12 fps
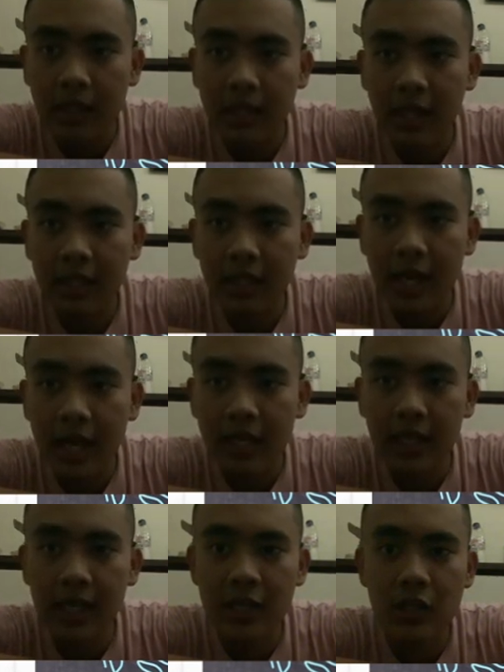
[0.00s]
dan
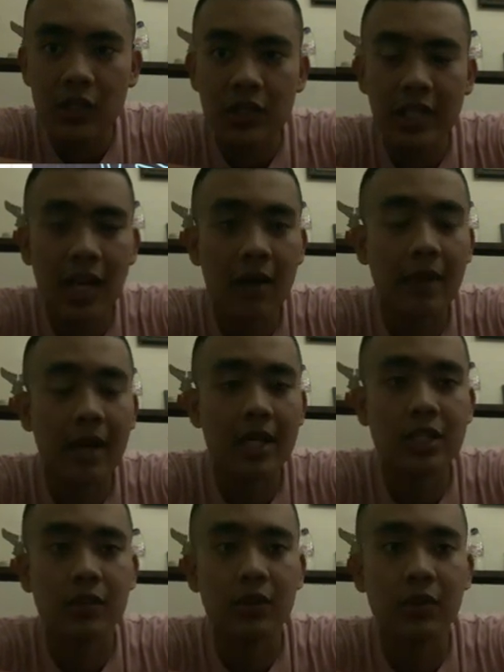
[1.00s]
keadilan sosial
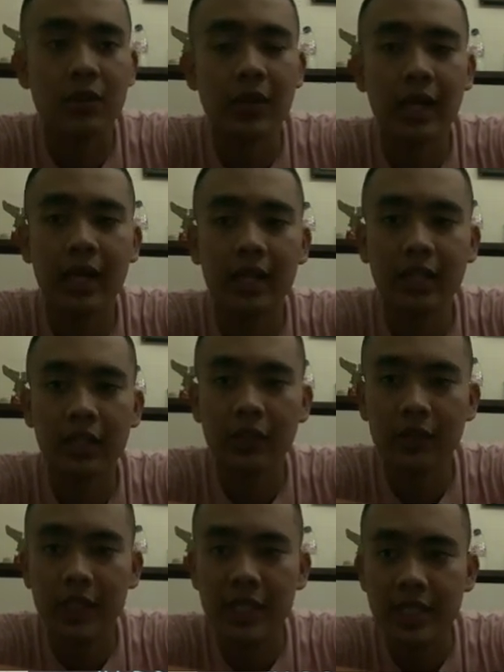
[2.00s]
bagi seluruh rakyat
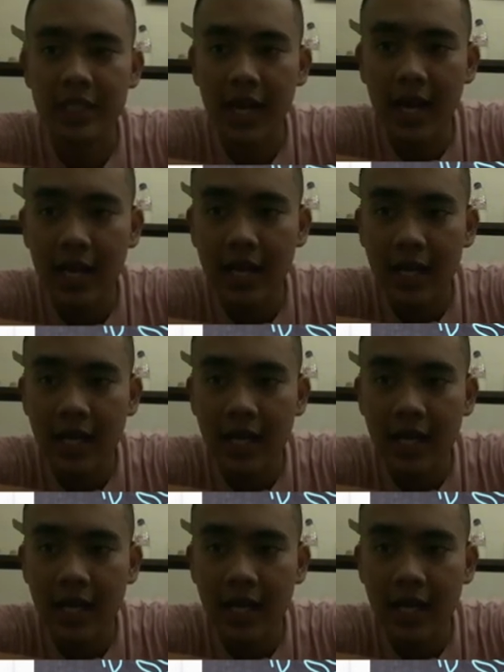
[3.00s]
Indonesia,